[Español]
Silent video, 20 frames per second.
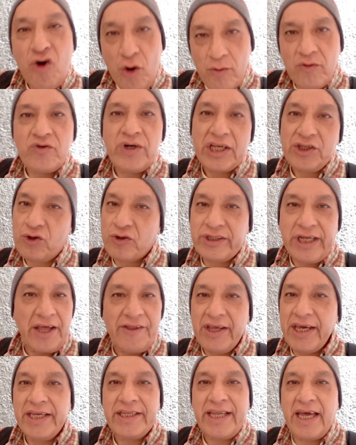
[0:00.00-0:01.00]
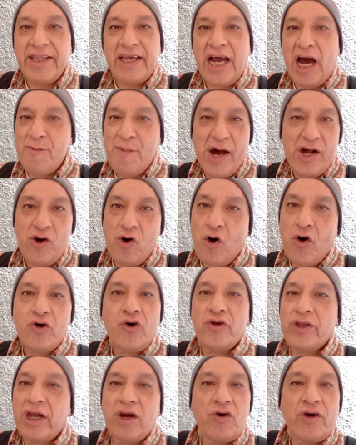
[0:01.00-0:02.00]
con una tostadita de
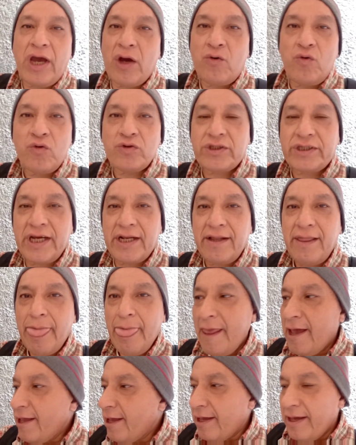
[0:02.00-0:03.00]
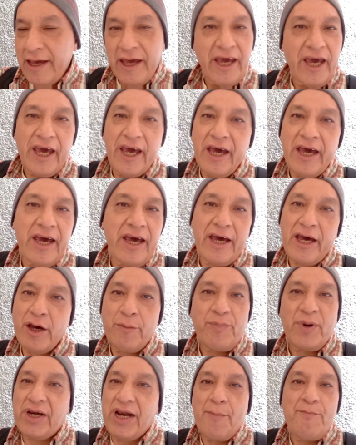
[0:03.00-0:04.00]
camarón o de lo que gusten,
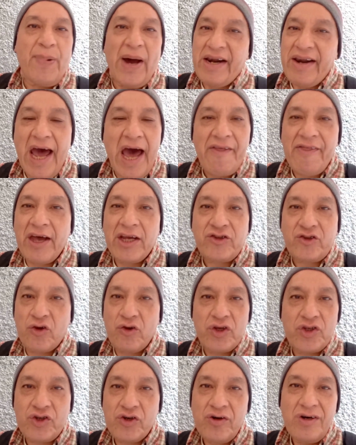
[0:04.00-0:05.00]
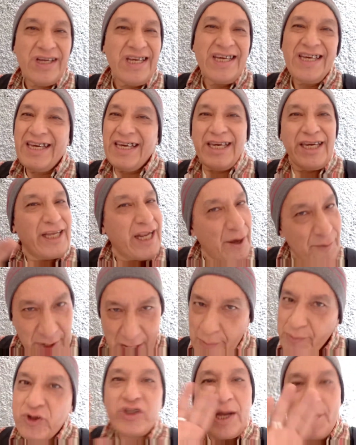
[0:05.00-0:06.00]
eh, pues la empanada, todo eso, y la
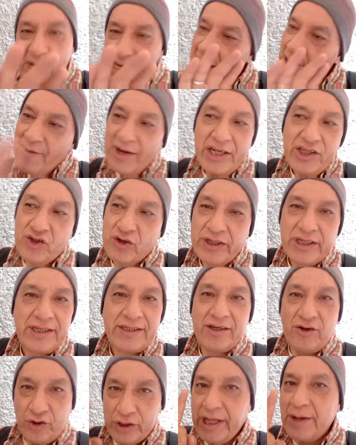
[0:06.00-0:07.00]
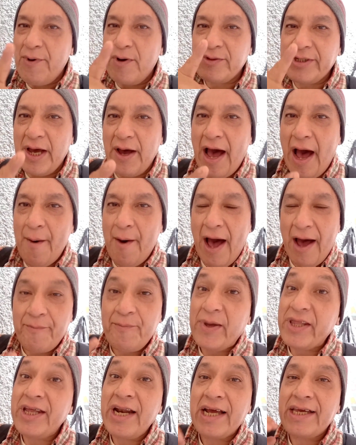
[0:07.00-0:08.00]
verdad pues ahorita van a ver entonces, ahorita vamos
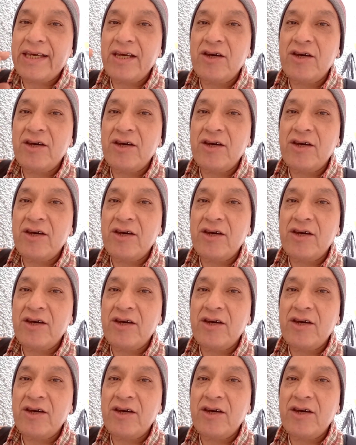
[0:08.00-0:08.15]
a, pedir